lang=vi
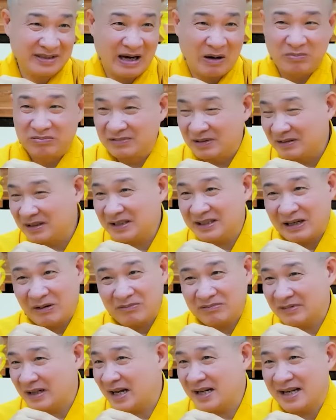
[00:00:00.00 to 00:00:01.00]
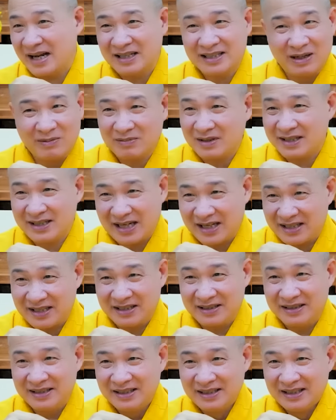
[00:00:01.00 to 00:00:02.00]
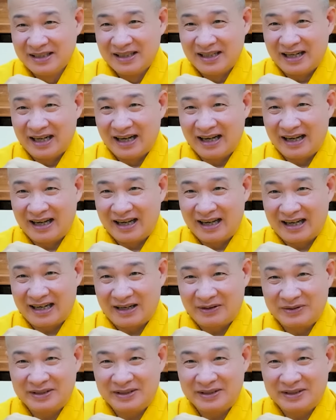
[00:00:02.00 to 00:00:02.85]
Chồng rồi đó chọc cái giận hả?